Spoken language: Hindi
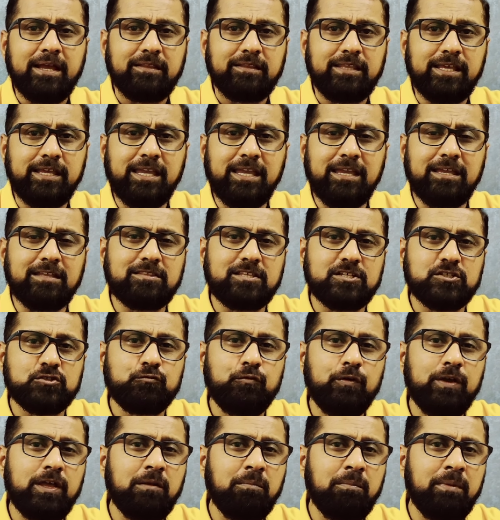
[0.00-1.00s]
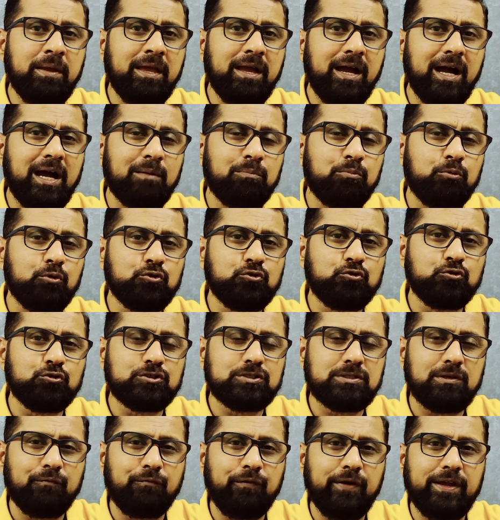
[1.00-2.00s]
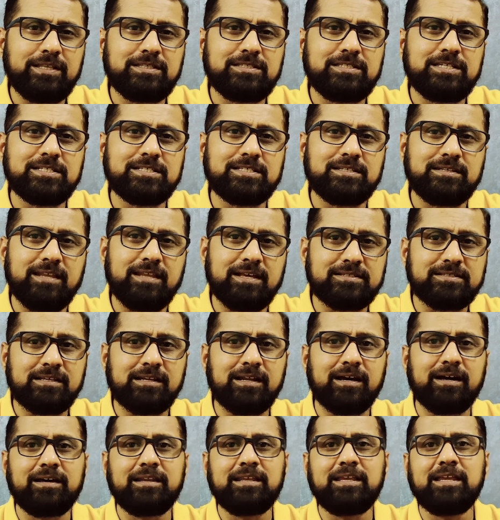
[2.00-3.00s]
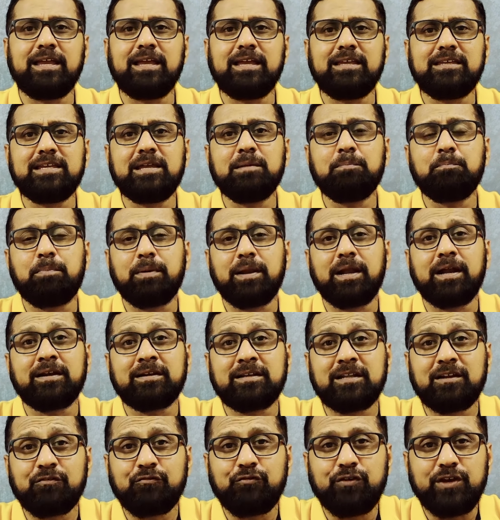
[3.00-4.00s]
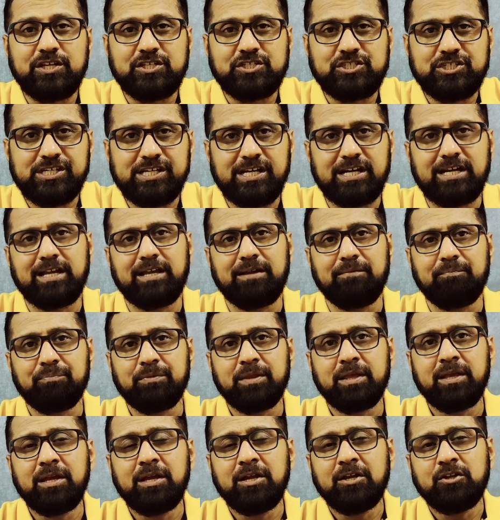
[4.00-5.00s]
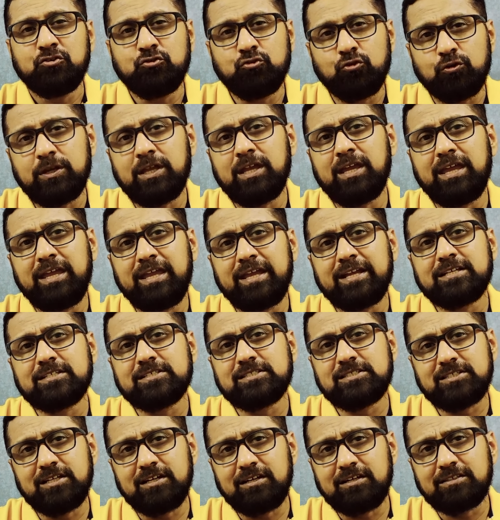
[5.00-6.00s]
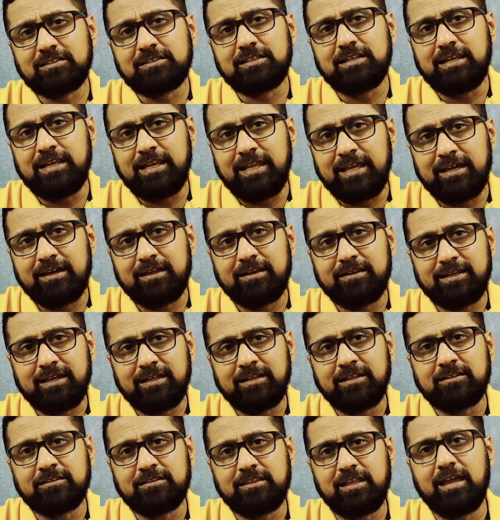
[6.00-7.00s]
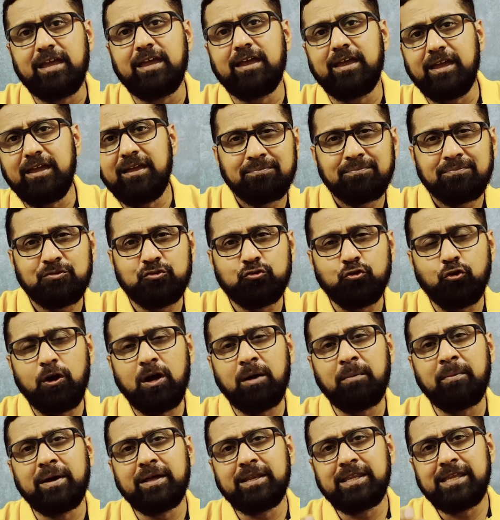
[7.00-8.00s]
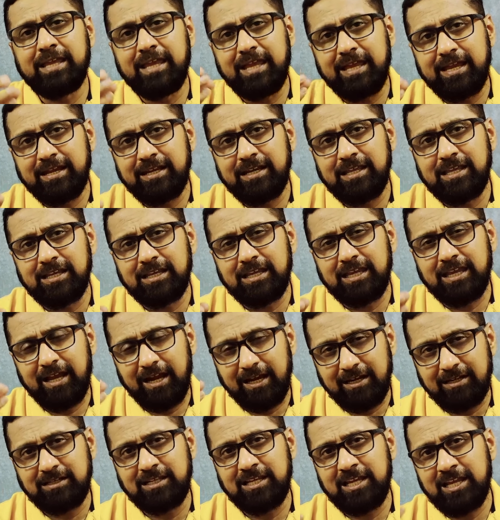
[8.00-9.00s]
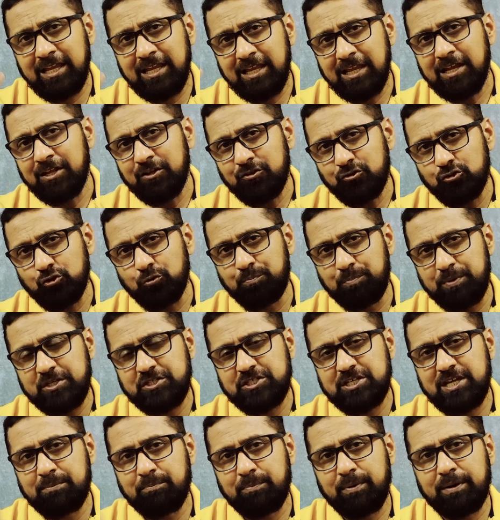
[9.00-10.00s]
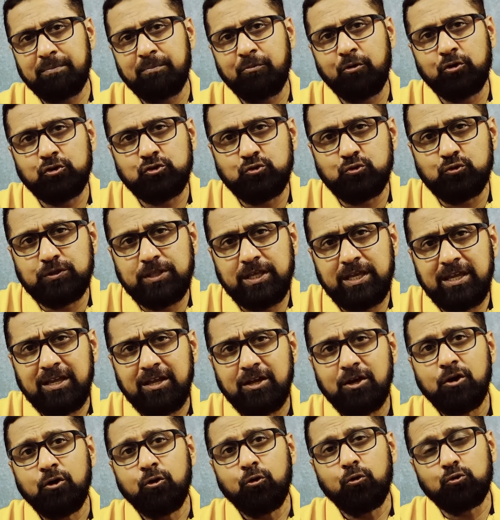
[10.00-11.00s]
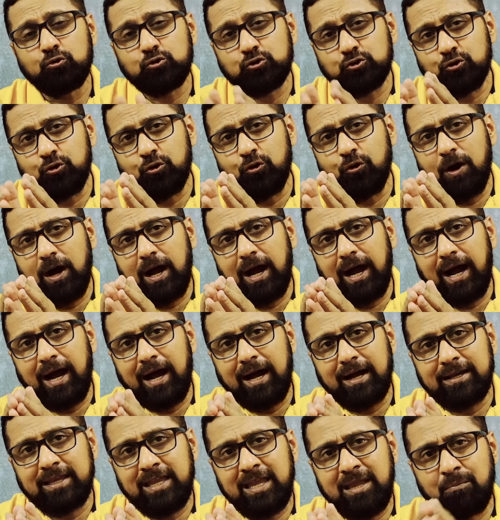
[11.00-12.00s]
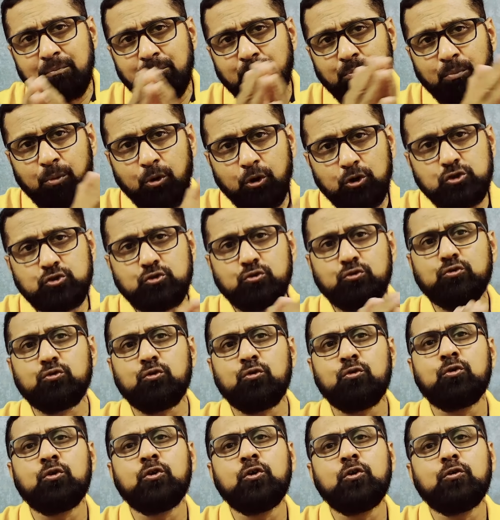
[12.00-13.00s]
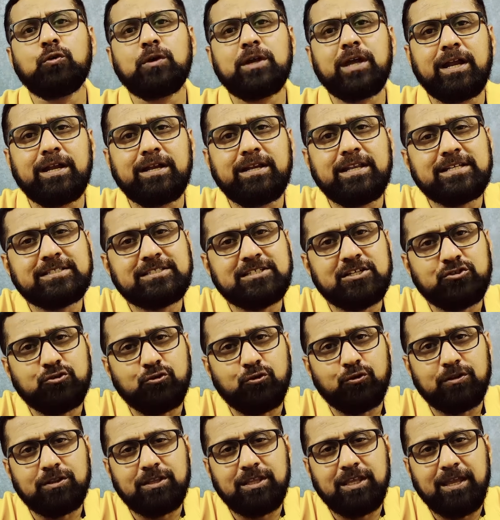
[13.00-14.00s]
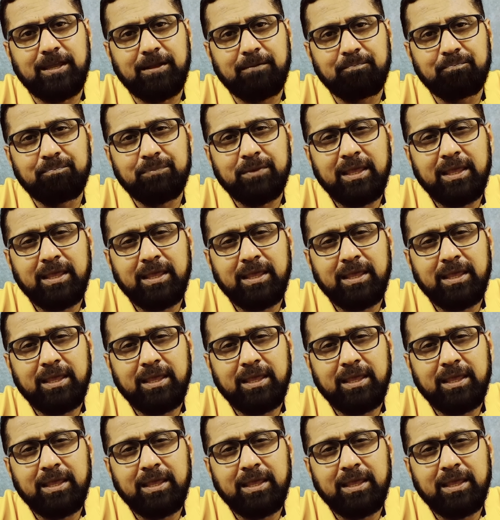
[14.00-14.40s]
देखिए ये तस्वीर में आपको जो सफेद चीज नजर आ रही है ये प्लांटर फेशिया है जो कि एक सख्त लेयर यानी तय है जो हमारी एड़ी की हड्डी जो पीछे पर मौजूद है उसको आगे मौजूद उंगलियों की हड्डी से जोड़ती है